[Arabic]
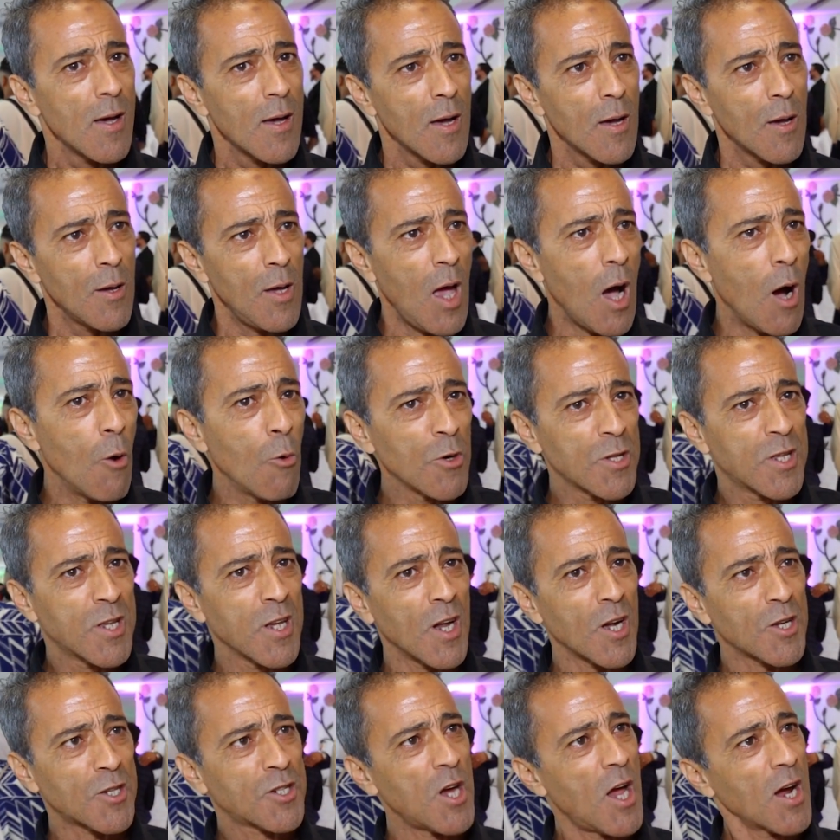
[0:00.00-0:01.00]
يعاود
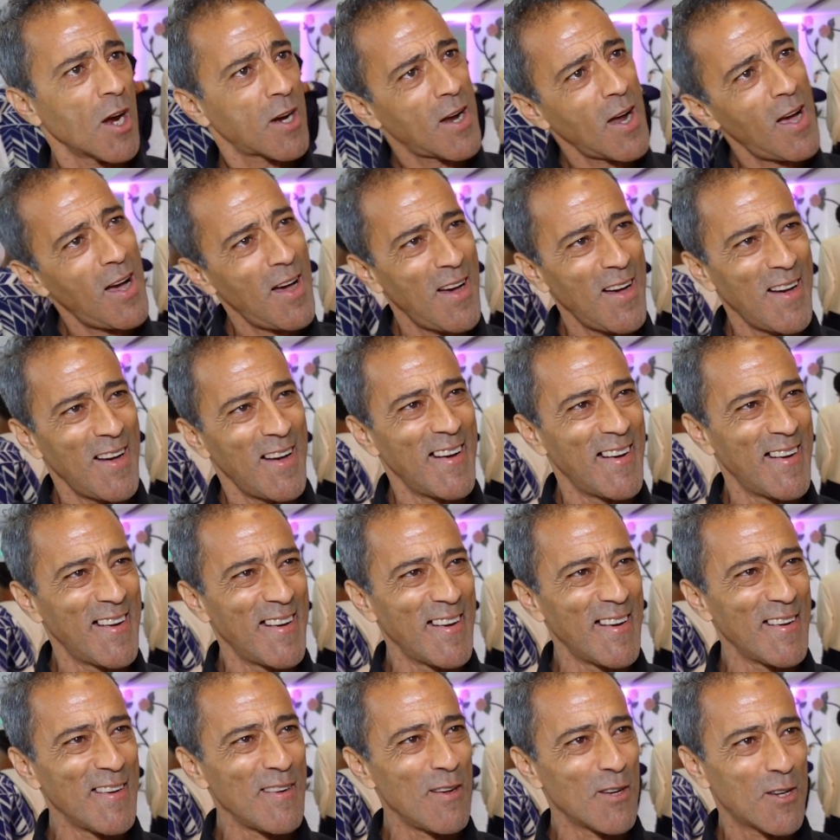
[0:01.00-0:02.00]
يرجع كاع
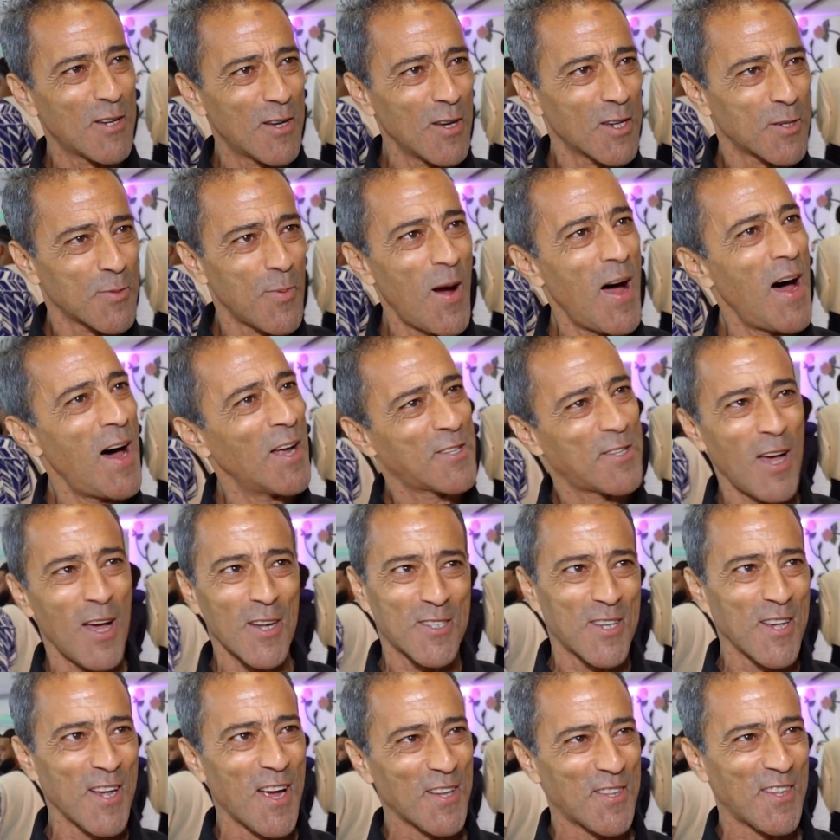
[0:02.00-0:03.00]
آه، الجماعه نتاع
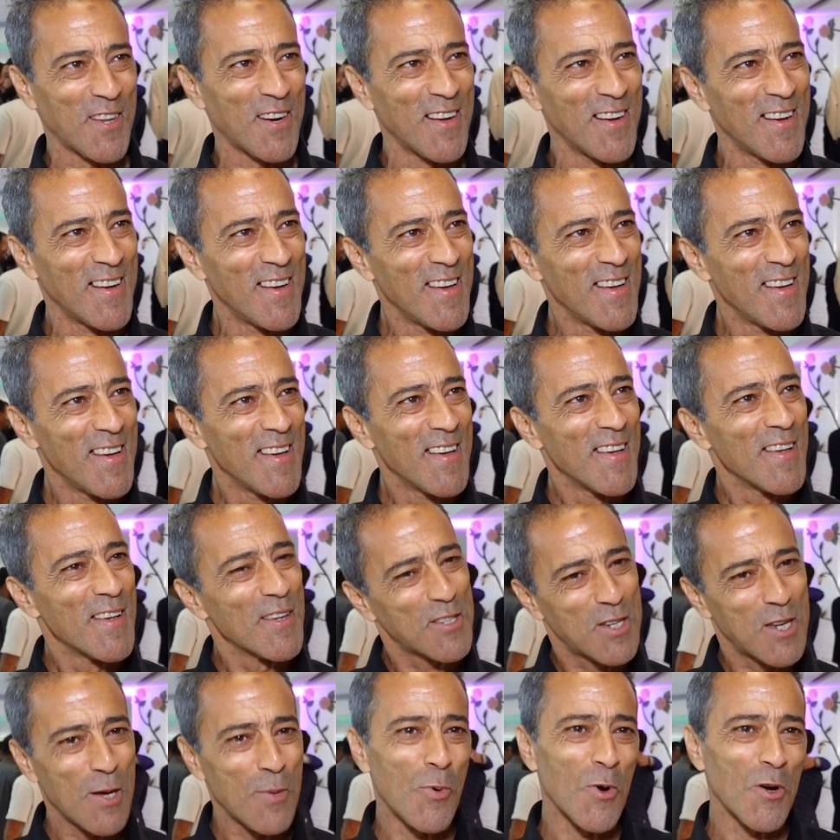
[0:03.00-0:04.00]
التياتر
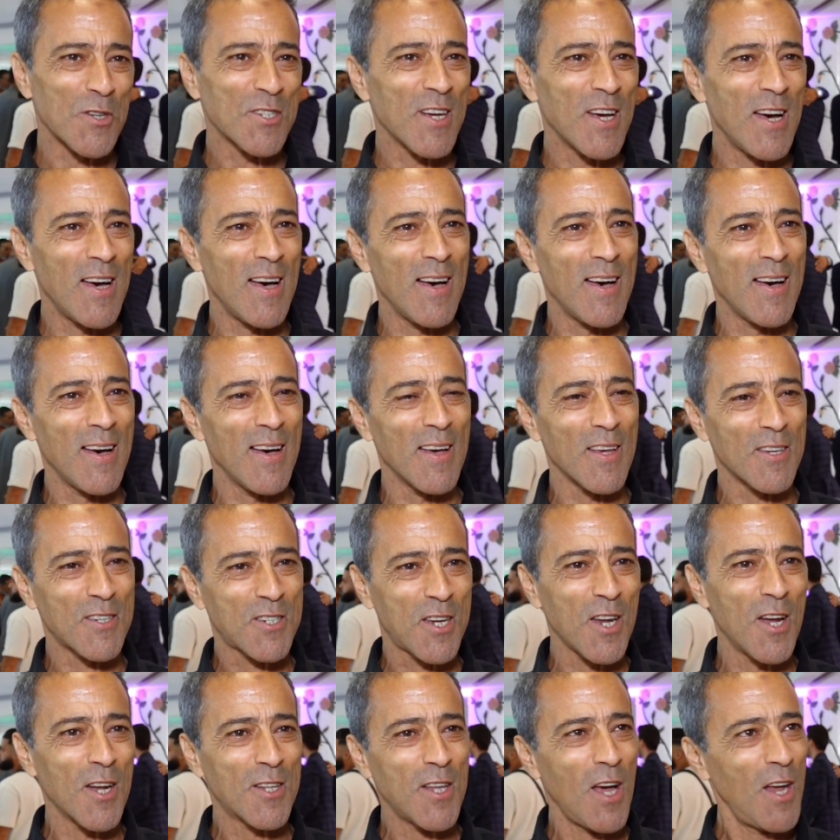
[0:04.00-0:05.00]
سي بور سا
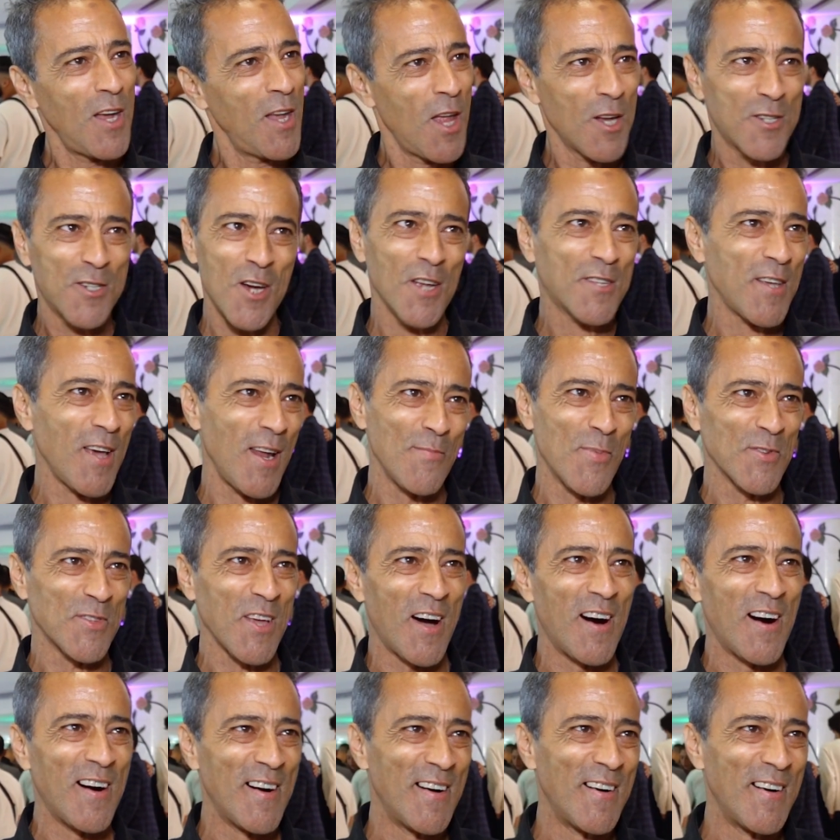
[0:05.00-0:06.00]
السر تاع النجاح تاع البطحه